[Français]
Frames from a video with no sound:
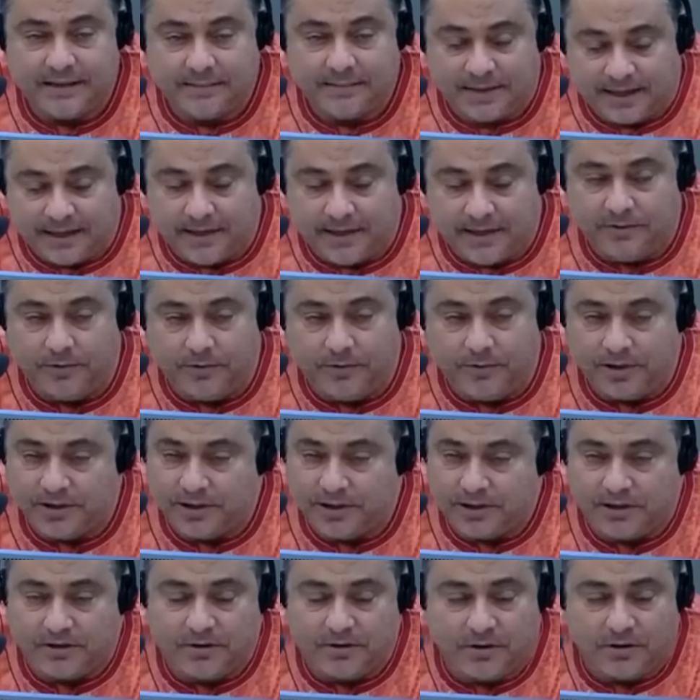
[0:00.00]
Il m'a dit, oui, oui.
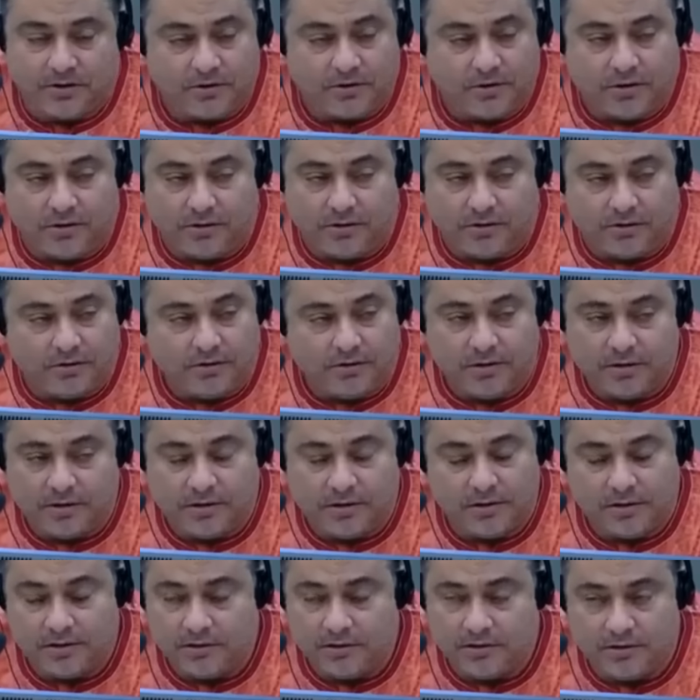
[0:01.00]
J'ai dit, donc, oh.
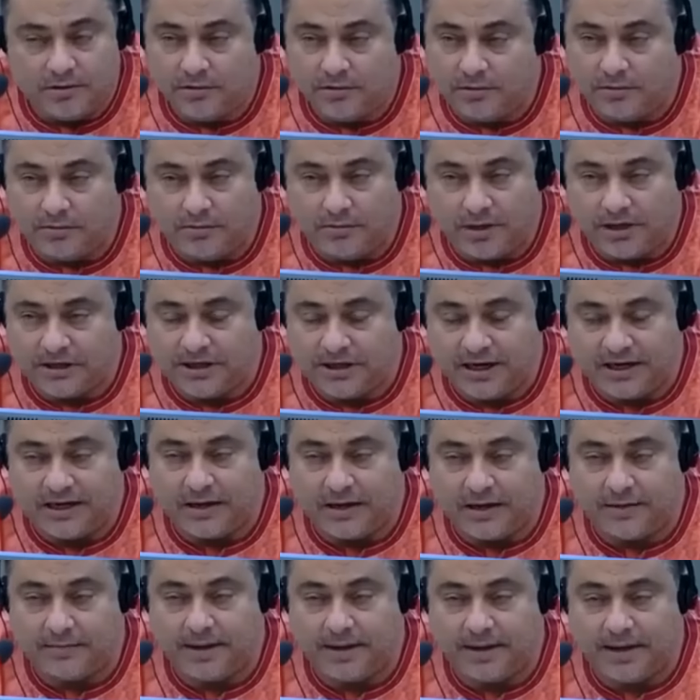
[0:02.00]
Moi, je n'ai
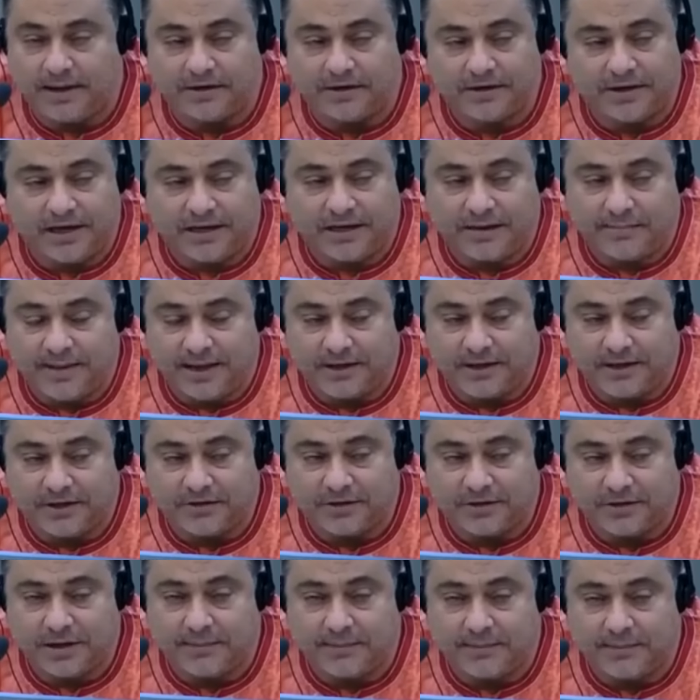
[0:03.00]
jamais, je n'ai jamais
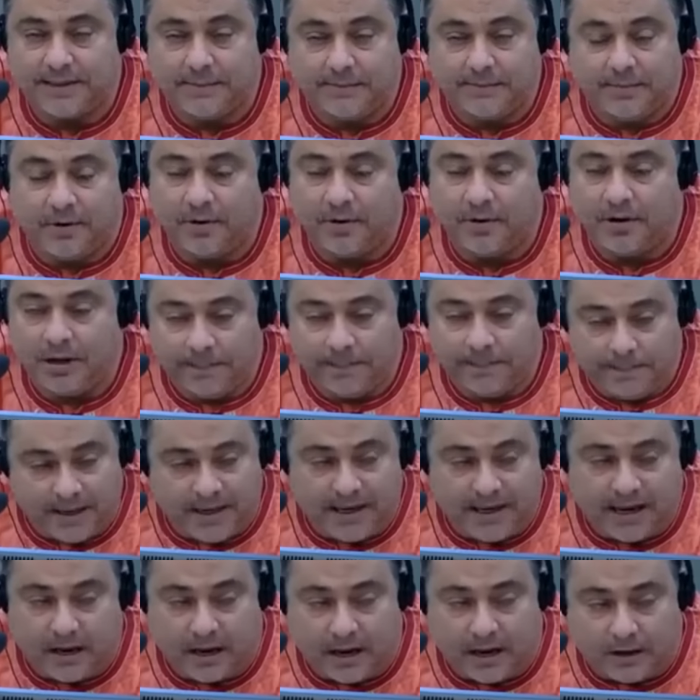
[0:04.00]
insulté. Il m'a dit, bon,
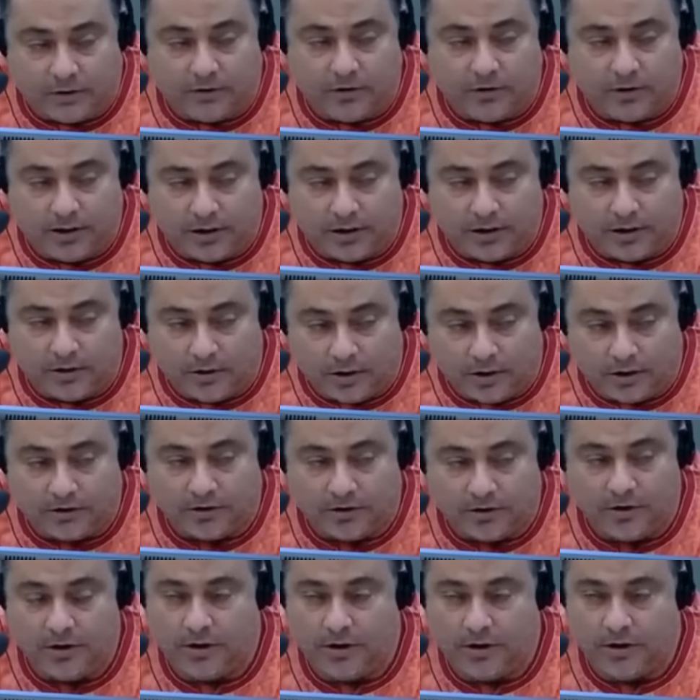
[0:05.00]
puis il a donné
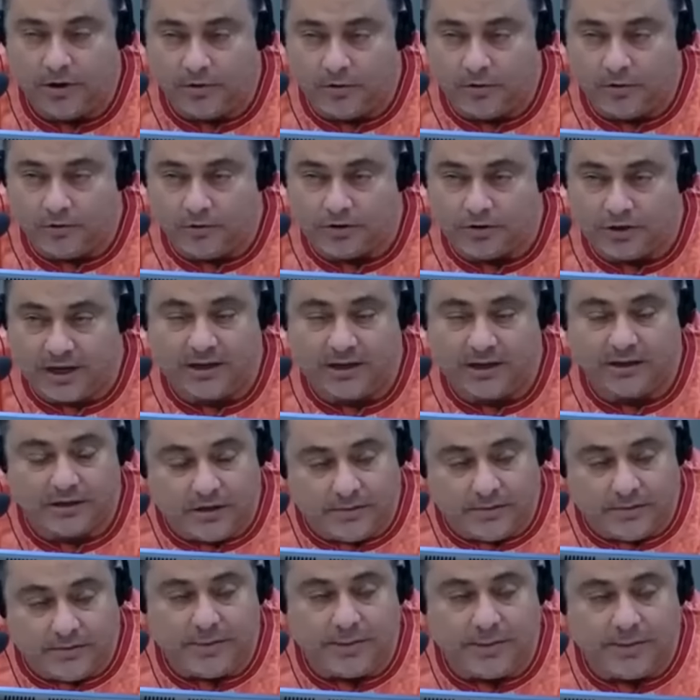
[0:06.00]
l'ordre aux gens
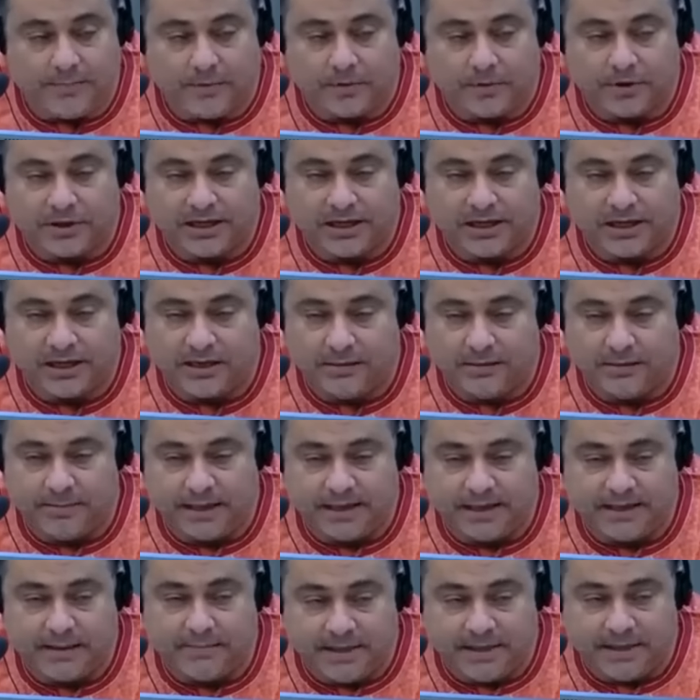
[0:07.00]
de me protéger, de
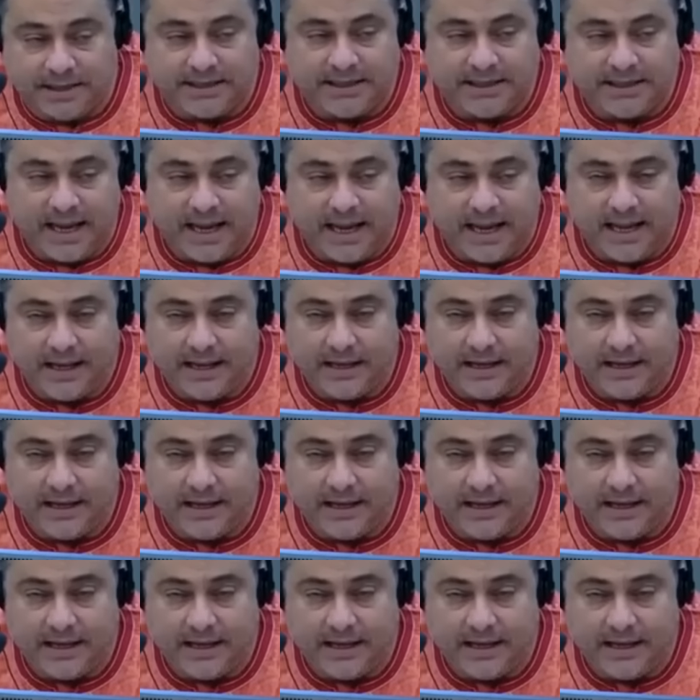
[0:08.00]
mettre des militaires,